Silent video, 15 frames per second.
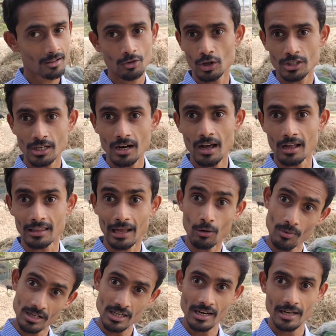দশটা না তারও
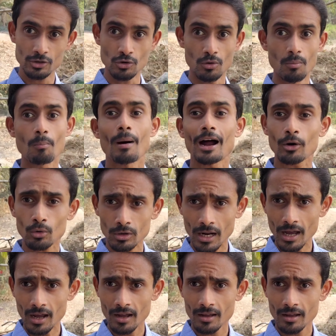বেশি খেয়েছো বারোটা